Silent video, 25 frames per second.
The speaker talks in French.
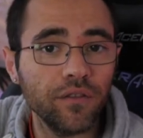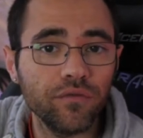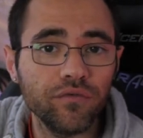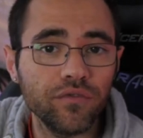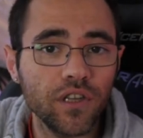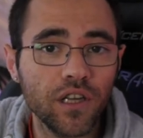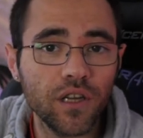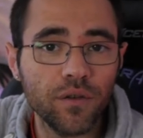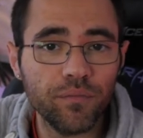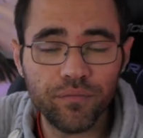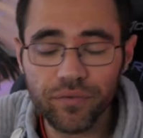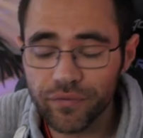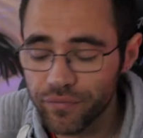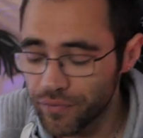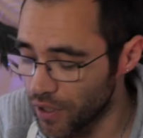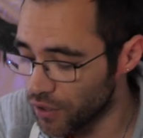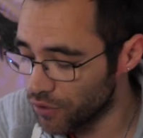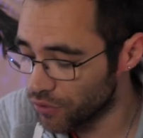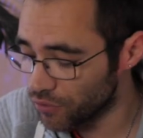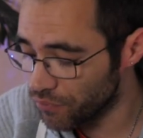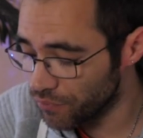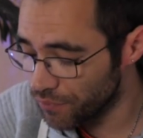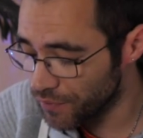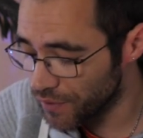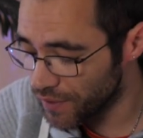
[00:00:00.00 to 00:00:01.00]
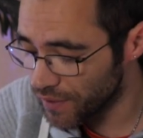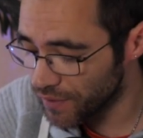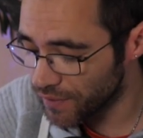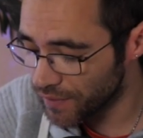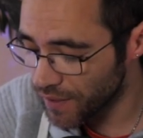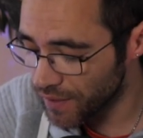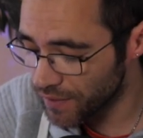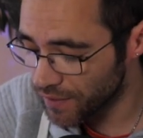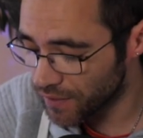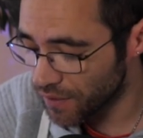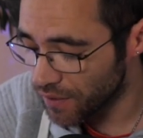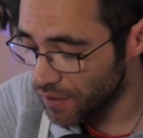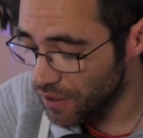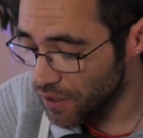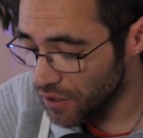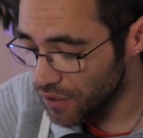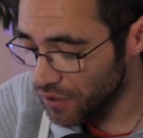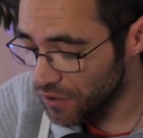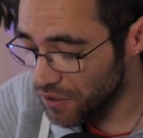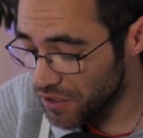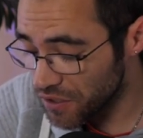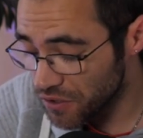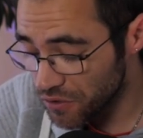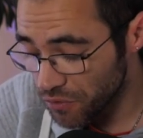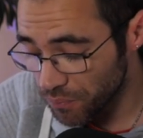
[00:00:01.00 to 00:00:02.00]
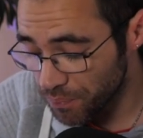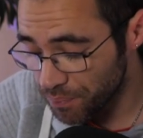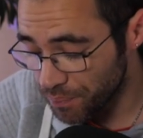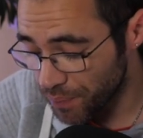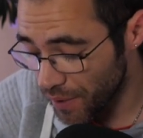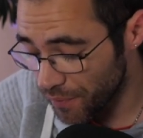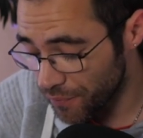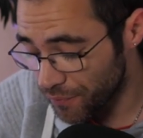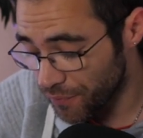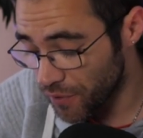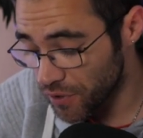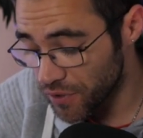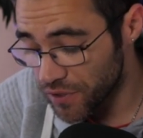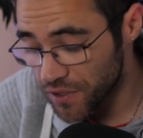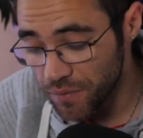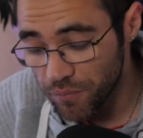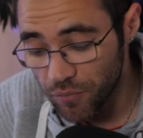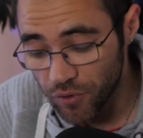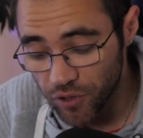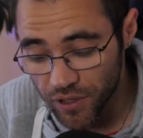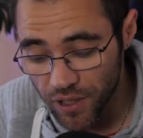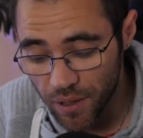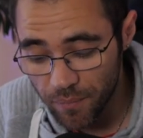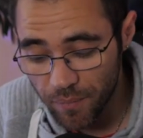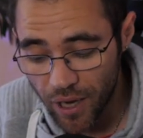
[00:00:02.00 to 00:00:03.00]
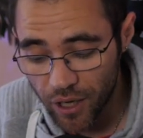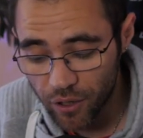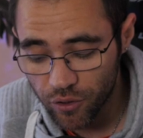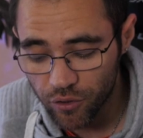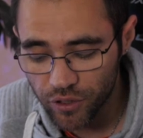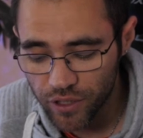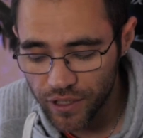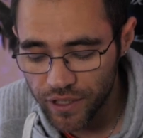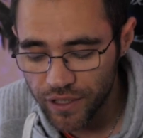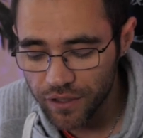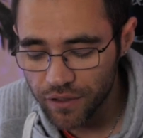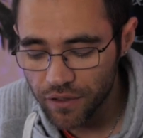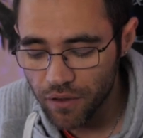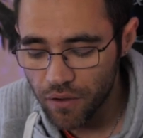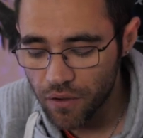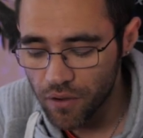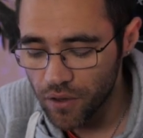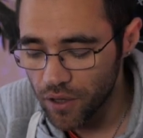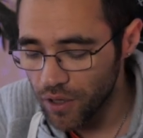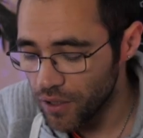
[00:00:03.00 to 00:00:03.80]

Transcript: Vous allez pouvoir trouver des têtes qui sont pas forcément de la marque O'Clean